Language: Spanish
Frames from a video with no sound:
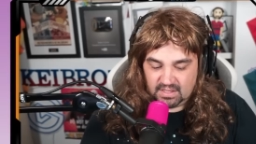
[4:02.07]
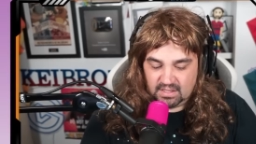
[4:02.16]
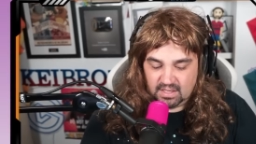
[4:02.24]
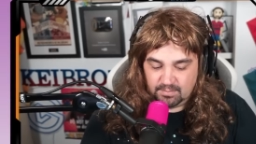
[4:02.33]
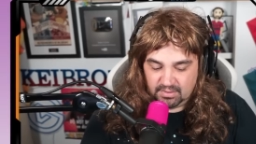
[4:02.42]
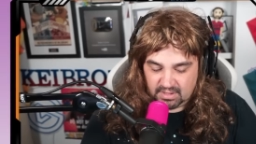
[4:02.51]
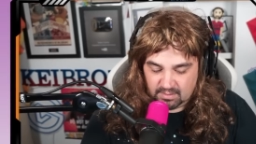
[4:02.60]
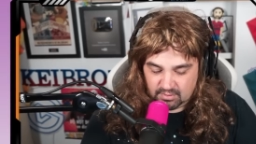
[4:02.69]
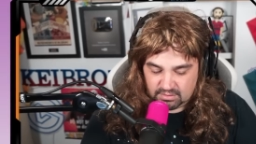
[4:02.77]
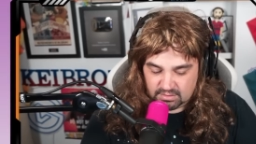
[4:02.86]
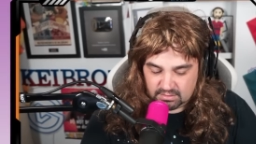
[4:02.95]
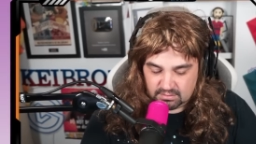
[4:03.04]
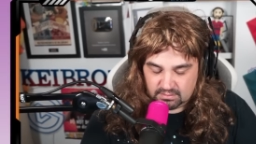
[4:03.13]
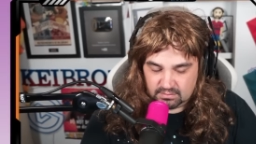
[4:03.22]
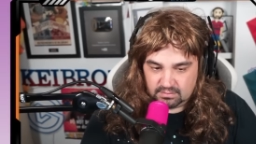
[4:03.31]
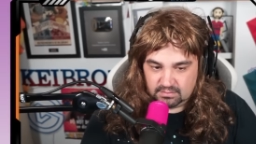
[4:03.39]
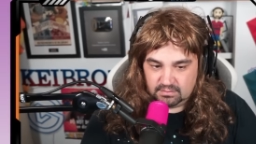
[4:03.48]
le pondremos
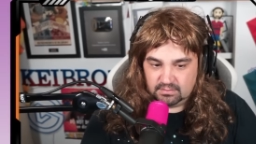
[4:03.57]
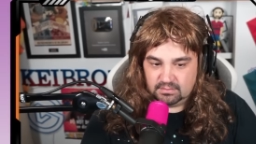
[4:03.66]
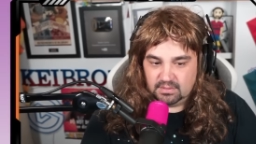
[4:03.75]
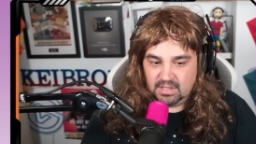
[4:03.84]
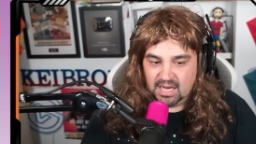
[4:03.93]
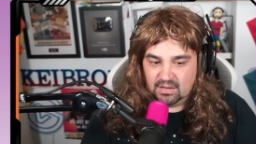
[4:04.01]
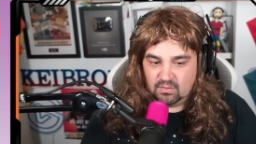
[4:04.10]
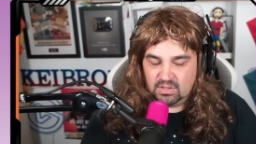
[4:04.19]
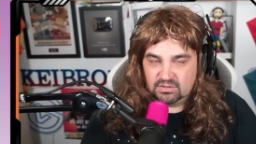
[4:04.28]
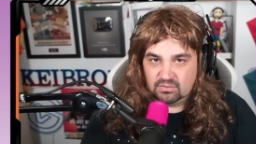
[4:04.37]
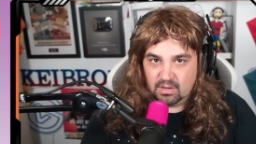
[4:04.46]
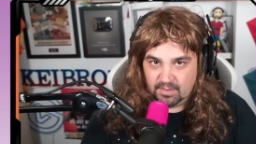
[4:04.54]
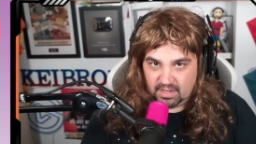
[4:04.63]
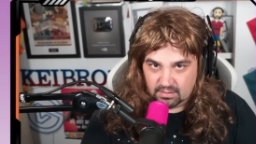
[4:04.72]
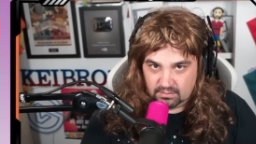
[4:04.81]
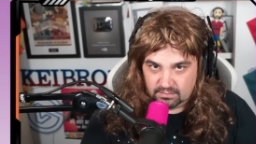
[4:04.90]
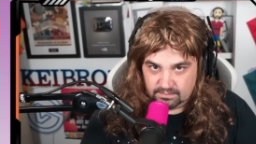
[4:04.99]
a nuestro
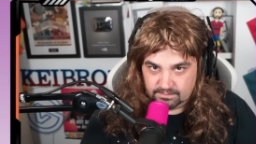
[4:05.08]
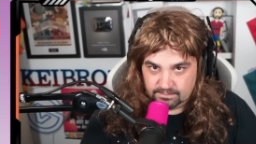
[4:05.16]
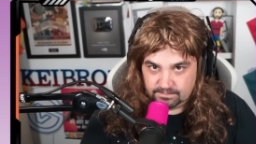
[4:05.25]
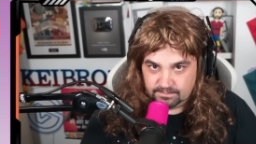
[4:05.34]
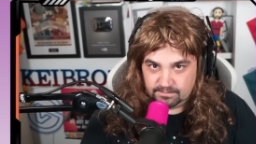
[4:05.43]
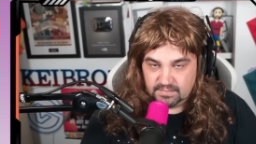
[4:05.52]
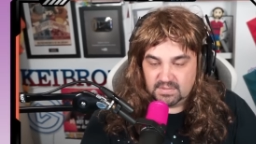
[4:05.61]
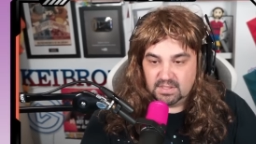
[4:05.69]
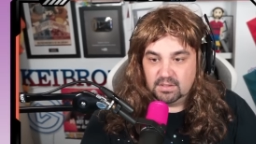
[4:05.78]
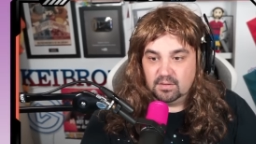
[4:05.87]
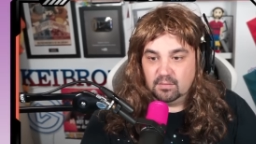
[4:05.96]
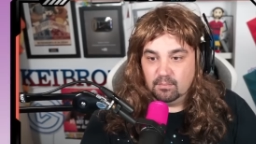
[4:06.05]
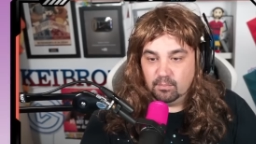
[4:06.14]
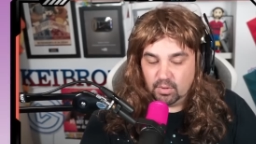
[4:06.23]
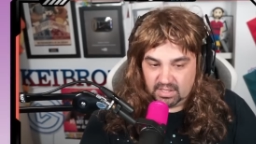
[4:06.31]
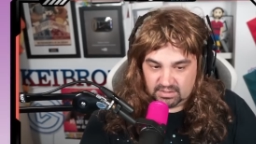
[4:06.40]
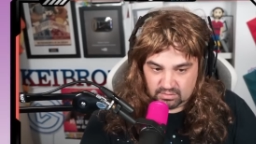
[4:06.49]
amigo
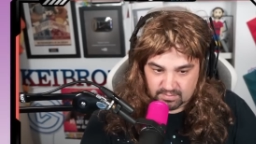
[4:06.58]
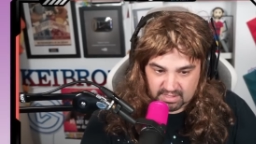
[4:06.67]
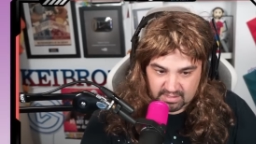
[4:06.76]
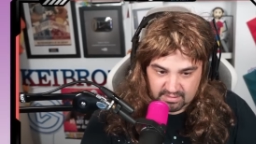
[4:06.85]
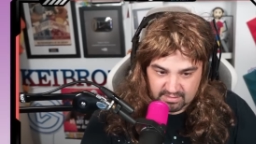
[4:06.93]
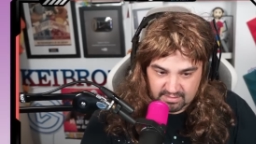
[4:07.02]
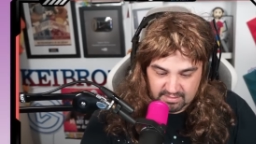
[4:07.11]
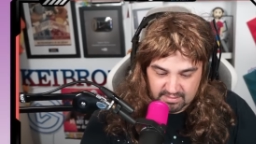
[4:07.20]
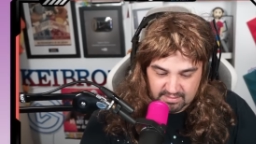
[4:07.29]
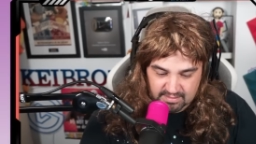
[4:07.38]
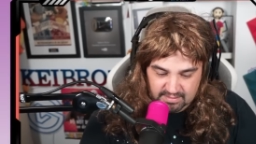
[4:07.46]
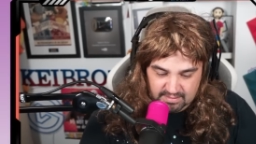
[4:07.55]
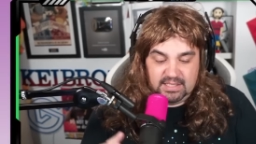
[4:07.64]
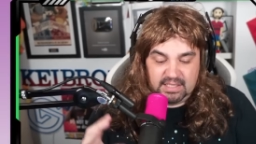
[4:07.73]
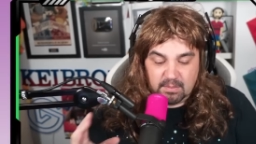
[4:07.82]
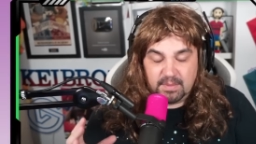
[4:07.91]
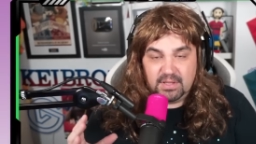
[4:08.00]
Bola Sombra.
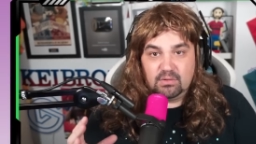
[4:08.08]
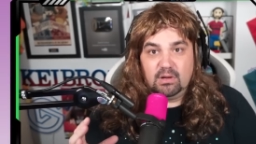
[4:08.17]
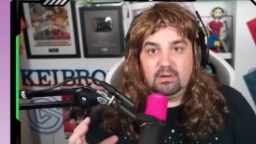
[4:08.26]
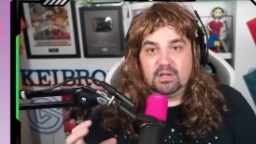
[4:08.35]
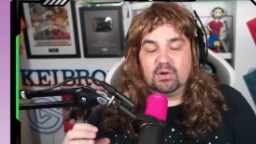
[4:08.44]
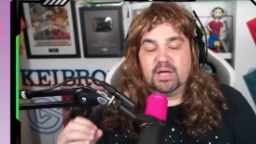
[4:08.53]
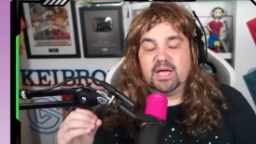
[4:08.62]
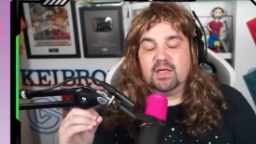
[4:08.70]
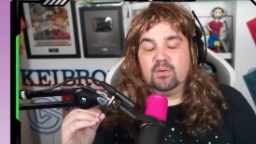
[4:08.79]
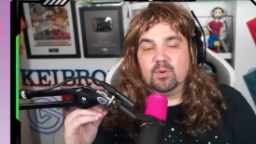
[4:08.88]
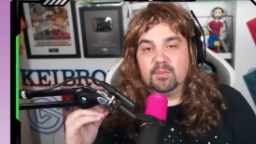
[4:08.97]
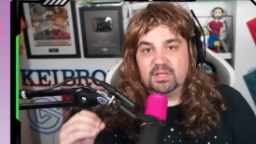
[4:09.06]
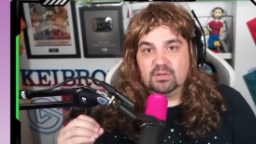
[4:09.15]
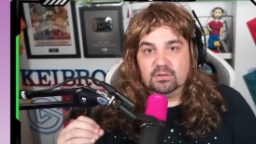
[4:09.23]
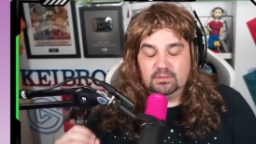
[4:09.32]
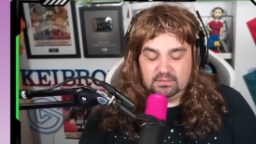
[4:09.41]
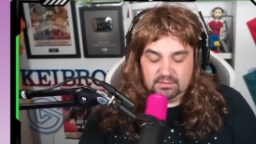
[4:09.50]
De momento, creo que ha llegado el
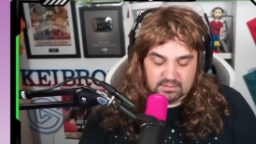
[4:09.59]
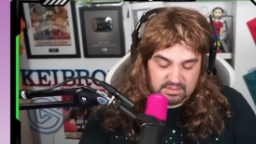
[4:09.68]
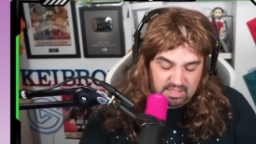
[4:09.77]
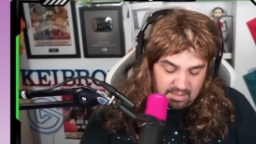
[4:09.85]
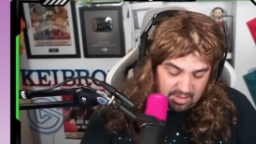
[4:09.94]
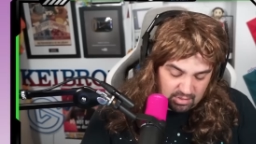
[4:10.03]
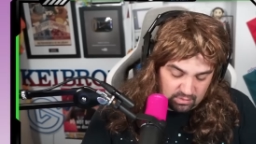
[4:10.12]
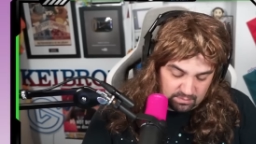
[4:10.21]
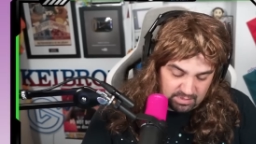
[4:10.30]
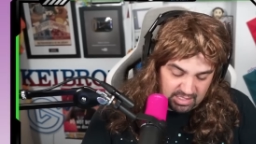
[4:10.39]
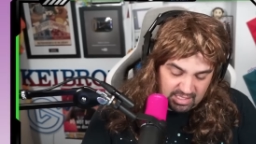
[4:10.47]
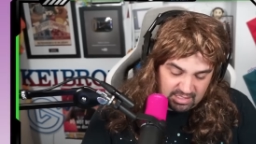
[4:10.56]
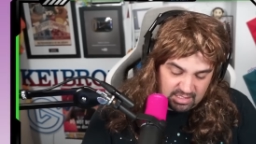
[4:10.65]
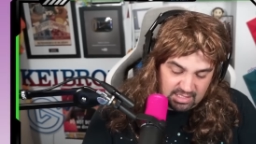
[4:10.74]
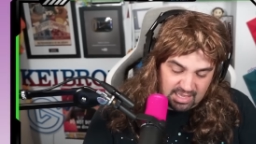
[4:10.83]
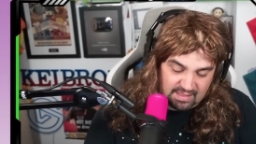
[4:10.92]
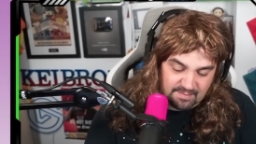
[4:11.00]
momento de llevarlo doble
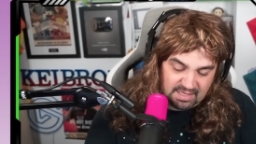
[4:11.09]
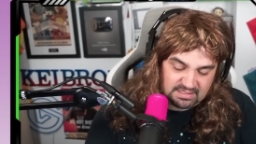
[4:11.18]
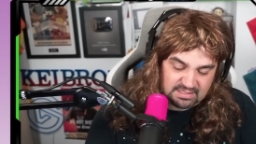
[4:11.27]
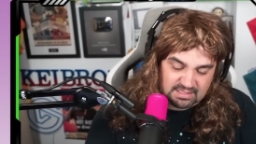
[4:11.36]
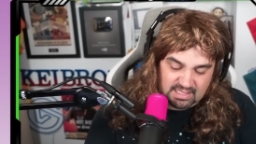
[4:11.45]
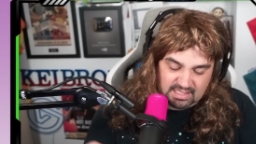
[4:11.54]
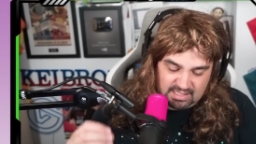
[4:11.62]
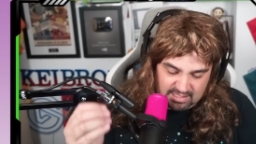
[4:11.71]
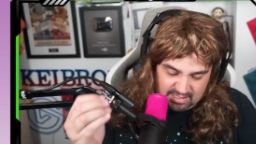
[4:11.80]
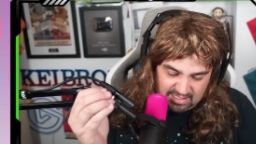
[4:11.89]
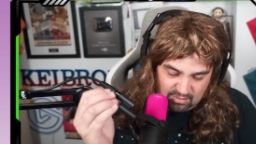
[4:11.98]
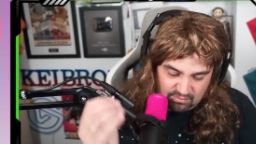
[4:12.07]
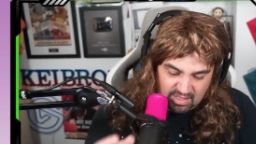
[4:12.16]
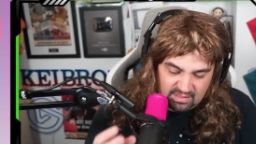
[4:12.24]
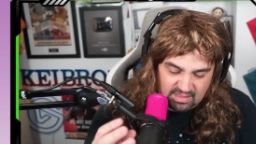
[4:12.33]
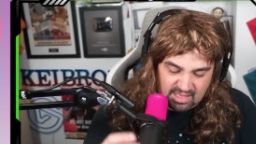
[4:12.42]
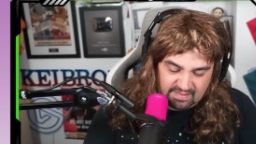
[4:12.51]
Legacy. Además, la
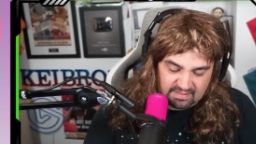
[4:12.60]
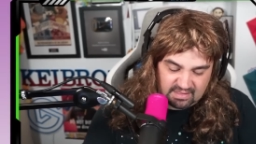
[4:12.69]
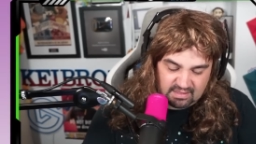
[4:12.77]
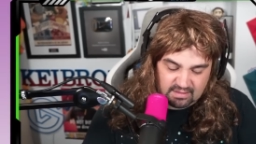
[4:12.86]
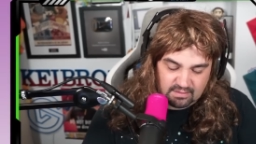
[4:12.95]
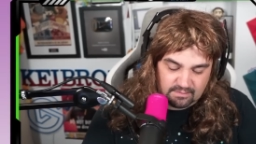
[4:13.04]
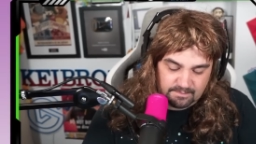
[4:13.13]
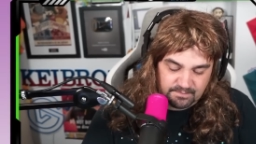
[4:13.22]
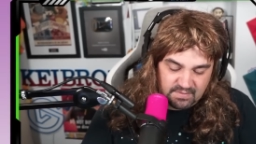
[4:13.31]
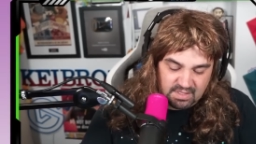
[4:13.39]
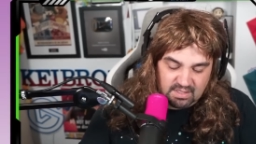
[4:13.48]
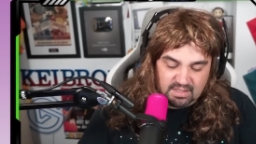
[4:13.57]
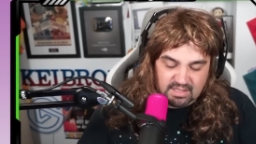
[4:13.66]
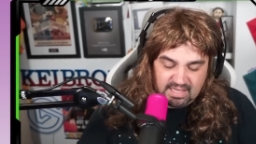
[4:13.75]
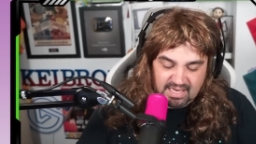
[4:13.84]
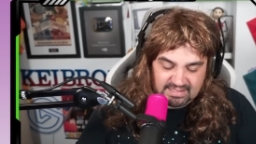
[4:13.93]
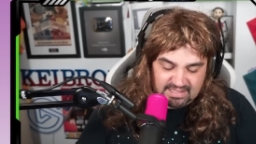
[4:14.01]
audiencia ha decidido
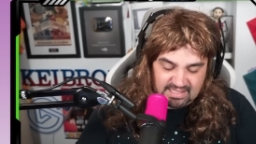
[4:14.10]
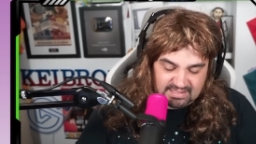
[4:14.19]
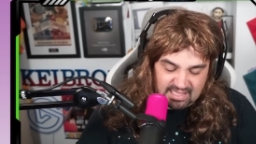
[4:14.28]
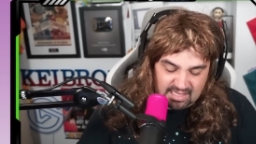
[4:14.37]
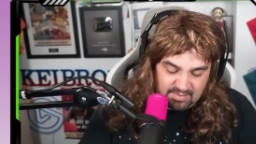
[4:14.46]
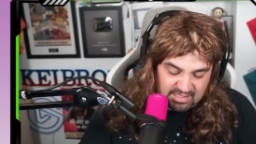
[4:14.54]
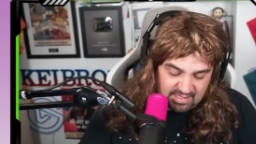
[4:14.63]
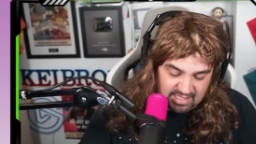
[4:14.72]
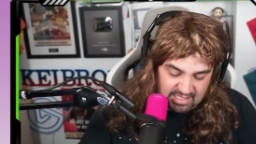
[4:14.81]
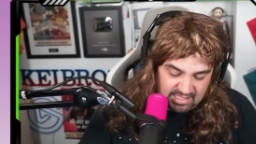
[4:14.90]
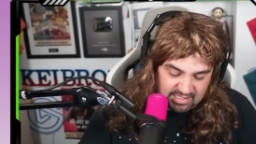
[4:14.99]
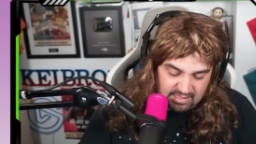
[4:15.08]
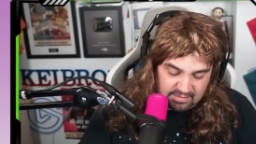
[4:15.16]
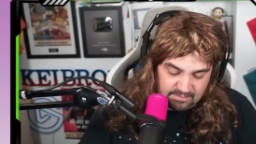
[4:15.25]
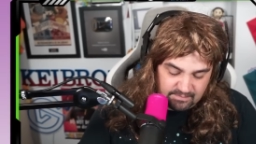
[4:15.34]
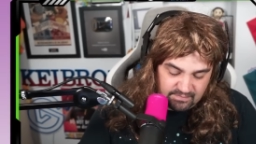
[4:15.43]
que gaste esta MT de élite,